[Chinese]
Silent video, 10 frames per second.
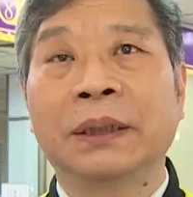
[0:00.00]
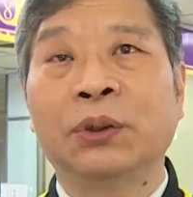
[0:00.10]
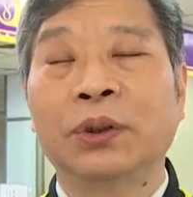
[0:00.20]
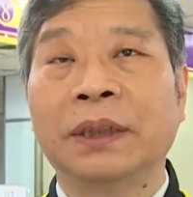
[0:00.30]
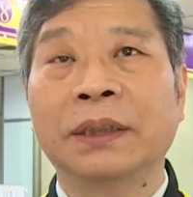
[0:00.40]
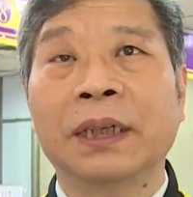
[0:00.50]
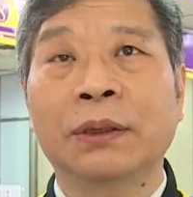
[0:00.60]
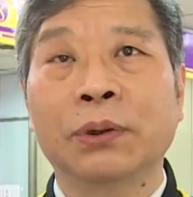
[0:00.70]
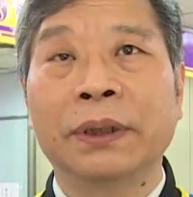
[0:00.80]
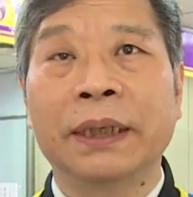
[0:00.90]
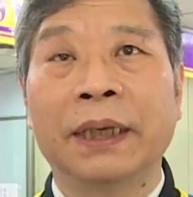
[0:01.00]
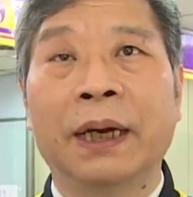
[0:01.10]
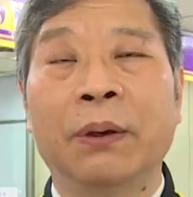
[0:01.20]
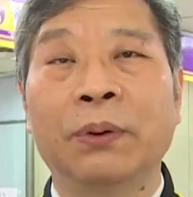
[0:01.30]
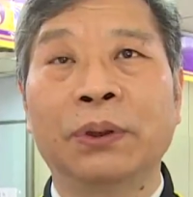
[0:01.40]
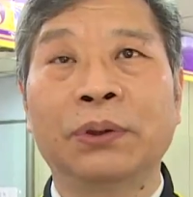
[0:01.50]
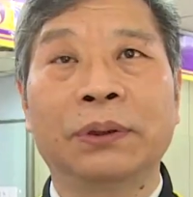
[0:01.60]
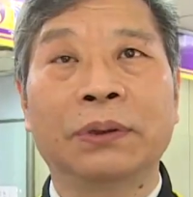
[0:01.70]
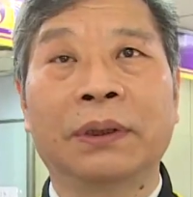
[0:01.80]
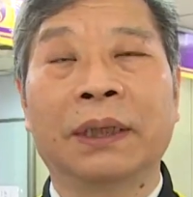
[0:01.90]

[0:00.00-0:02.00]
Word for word: 取得这个春联啊，回去就